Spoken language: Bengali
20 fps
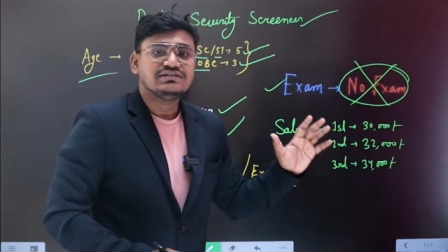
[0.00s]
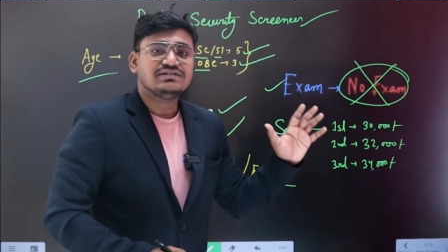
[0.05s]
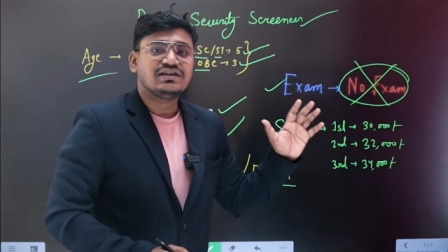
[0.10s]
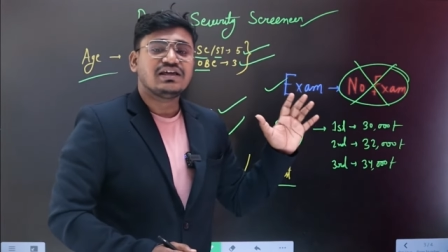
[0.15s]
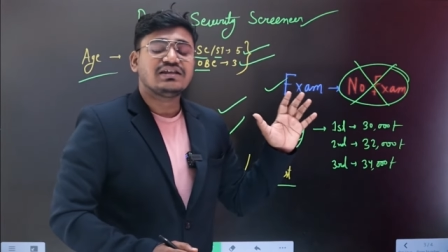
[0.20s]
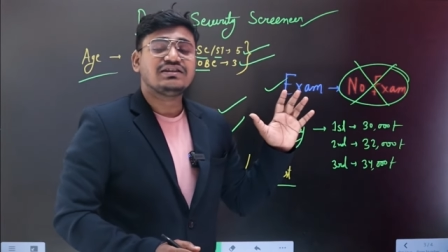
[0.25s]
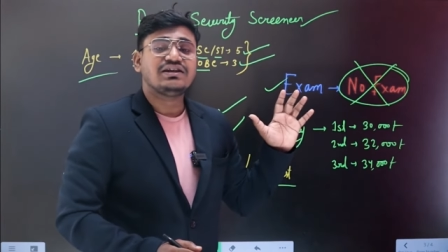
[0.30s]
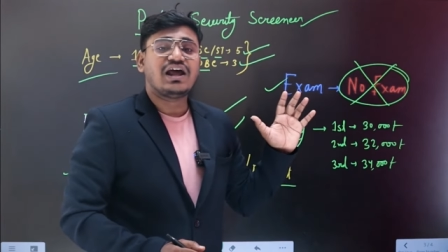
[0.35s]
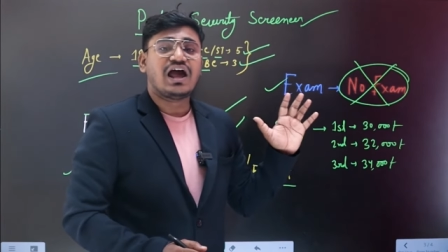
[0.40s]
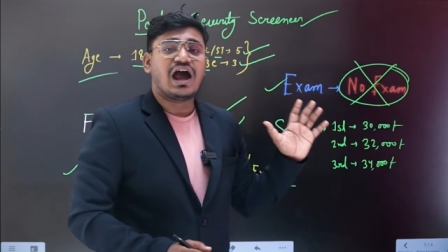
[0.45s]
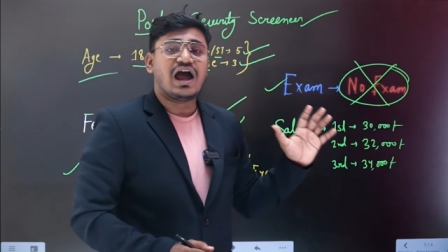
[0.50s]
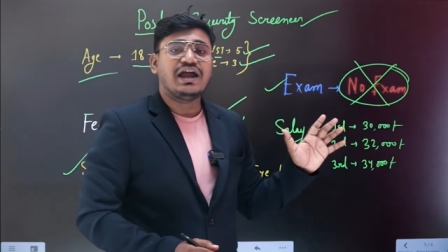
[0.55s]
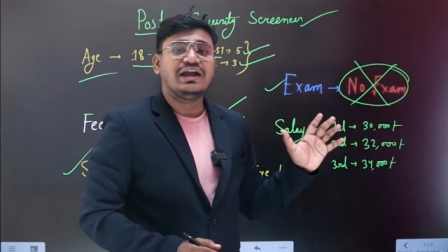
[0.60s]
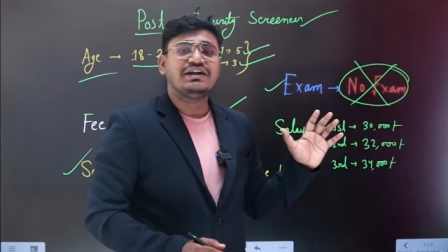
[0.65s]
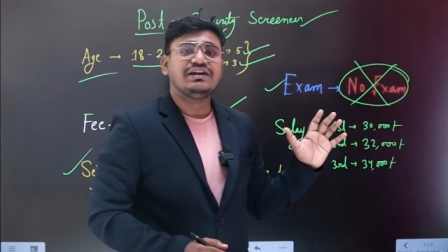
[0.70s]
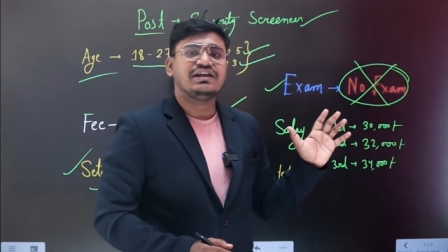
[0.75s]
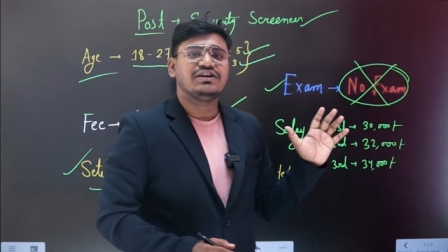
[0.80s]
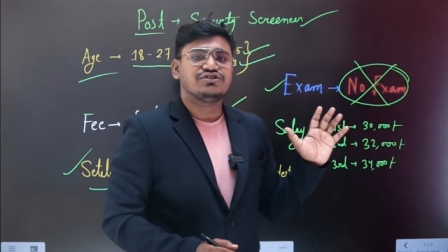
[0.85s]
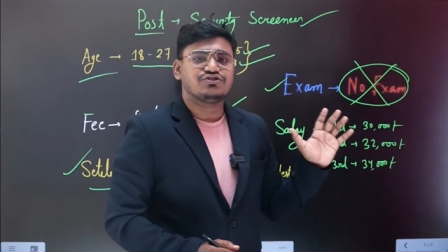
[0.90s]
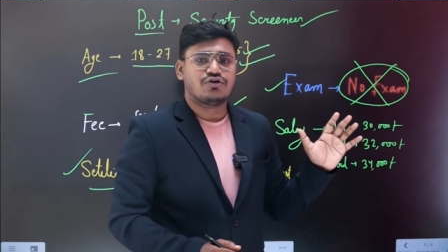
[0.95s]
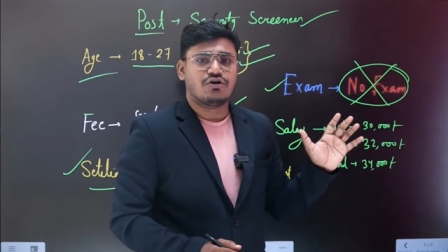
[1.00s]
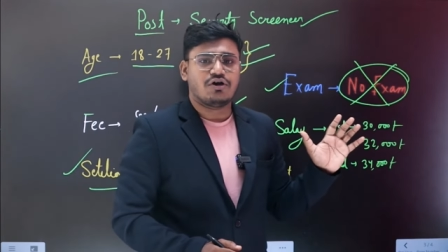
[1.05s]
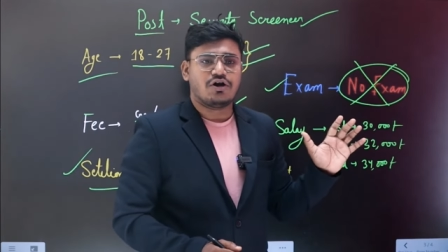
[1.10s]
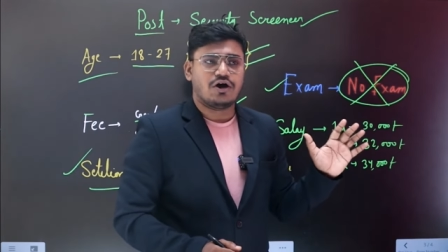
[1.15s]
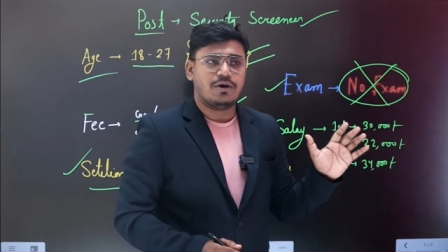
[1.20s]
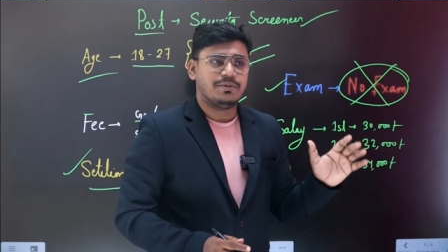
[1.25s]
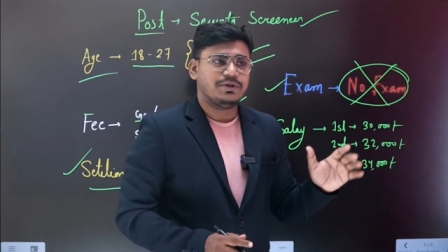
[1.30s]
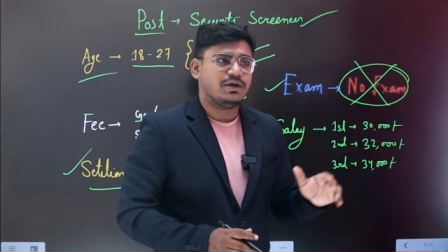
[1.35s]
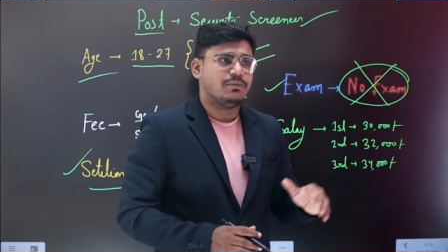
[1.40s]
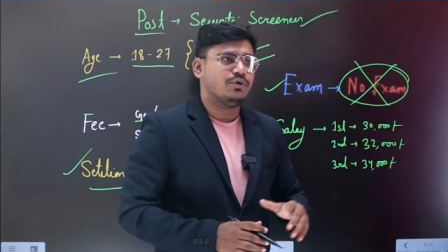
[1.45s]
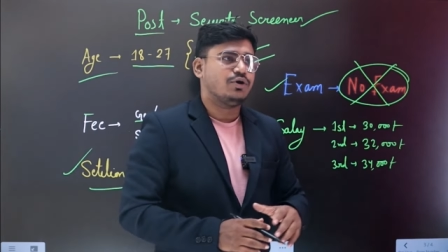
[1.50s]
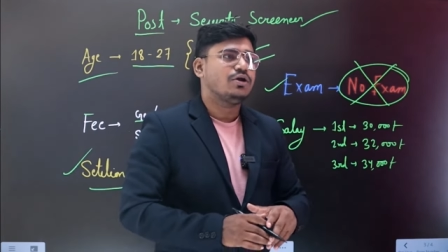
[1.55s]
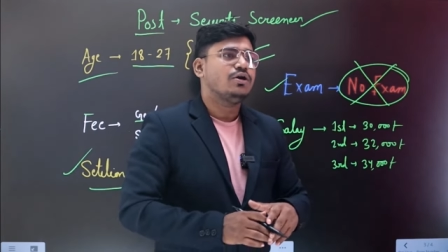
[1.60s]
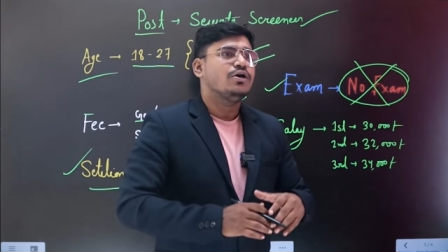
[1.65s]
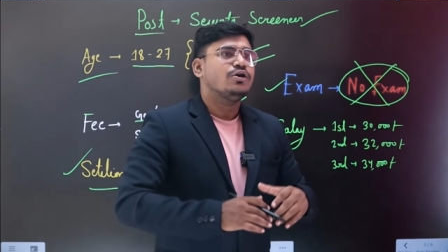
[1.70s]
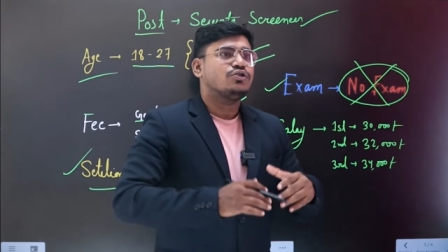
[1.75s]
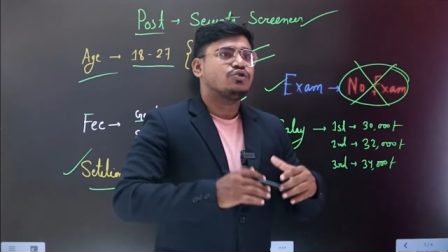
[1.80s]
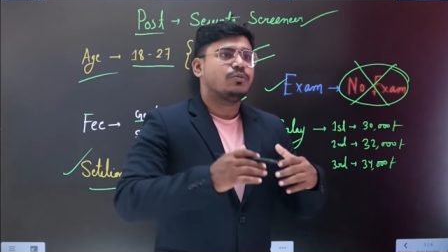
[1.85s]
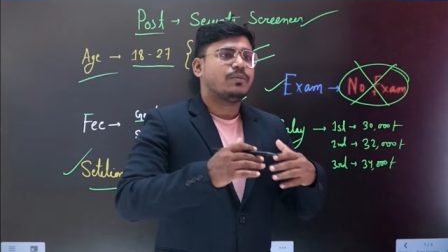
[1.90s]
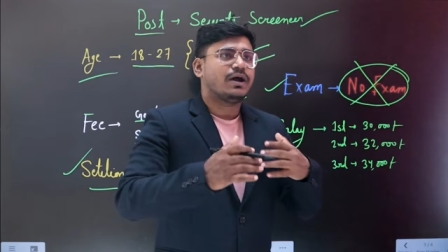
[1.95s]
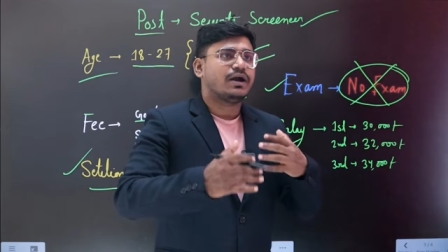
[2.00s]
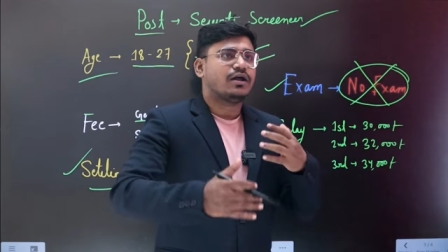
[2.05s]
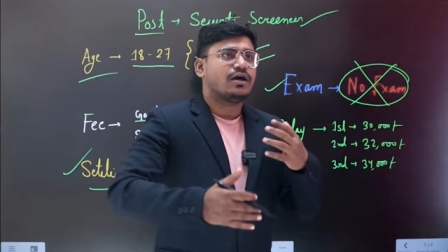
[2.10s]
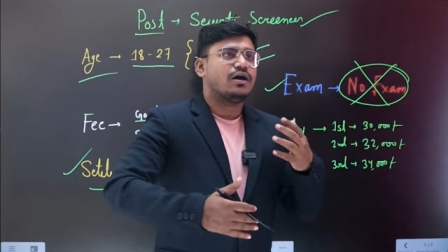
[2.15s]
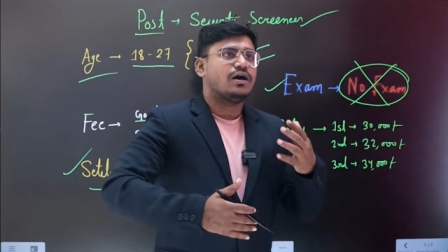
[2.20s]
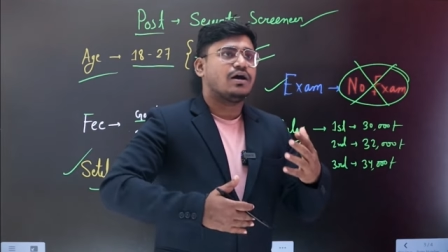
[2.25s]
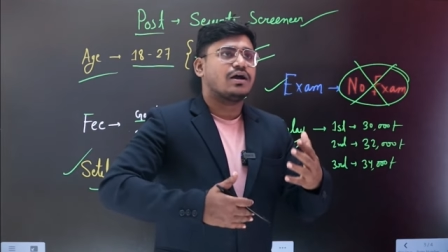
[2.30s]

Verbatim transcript: সেক্ষেত্রে আই টেস্ট করা হবে যেমন তোমার